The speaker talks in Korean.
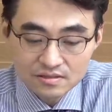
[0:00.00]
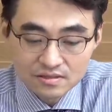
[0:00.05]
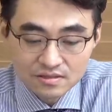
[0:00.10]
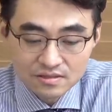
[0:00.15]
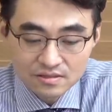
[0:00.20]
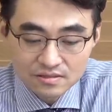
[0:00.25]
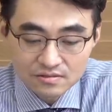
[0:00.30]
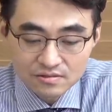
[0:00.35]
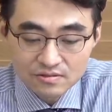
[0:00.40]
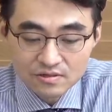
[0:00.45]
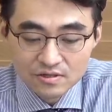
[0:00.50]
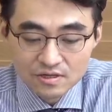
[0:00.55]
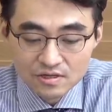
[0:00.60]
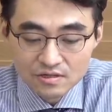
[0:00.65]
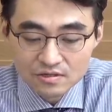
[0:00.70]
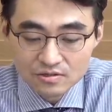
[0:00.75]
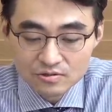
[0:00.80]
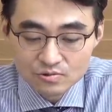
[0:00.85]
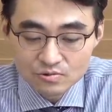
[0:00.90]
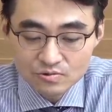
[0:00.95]
그래서
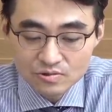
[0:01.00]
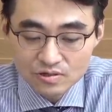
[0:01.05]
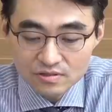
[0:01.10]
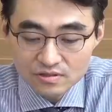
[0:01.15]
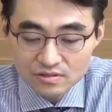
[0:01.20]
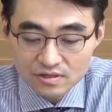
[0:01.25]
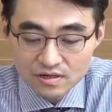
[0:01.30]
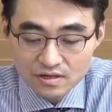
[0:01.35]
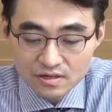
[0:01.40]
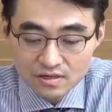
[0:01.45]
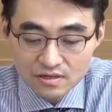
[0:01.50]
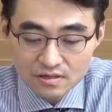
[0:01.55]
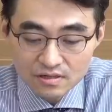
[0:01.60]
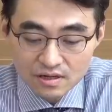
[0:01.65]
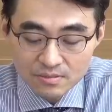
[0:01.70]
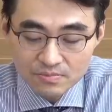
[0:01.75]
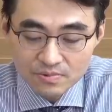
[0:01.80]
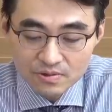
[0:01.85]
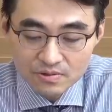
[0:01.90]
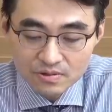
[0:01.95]
이쪽까지 다
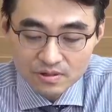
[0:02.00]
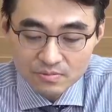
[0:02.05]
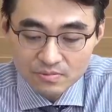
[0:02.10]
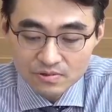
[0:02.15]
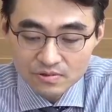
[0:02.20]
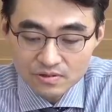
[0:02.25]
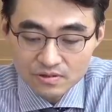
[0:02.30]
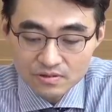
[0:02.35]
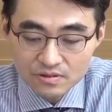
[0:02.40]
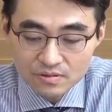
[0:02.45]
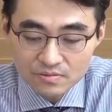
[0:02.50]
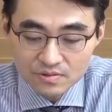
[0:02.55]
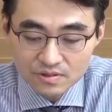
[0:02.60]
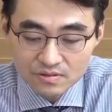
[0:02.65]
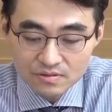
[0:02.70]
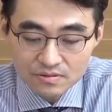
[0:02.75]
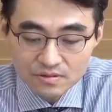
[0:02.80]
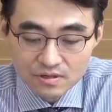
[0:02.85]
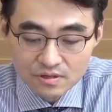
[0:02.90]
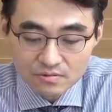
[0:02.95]
합병을 해버리게
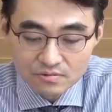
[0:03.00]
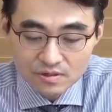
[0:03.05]
되면 네.